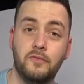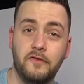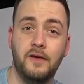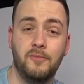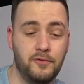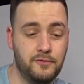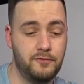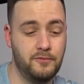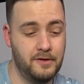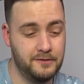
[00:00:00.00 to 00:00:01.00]
donc vraiment
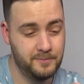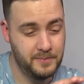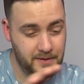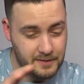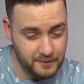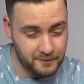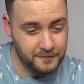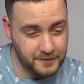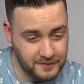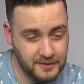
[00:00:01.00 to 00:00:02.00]
sur l'aspect
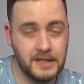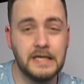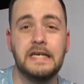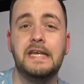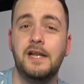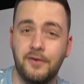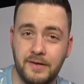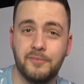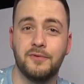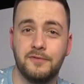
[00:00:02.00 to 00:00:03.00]
physique, il en
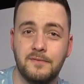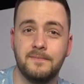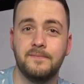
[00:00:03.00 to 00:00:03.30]
impose.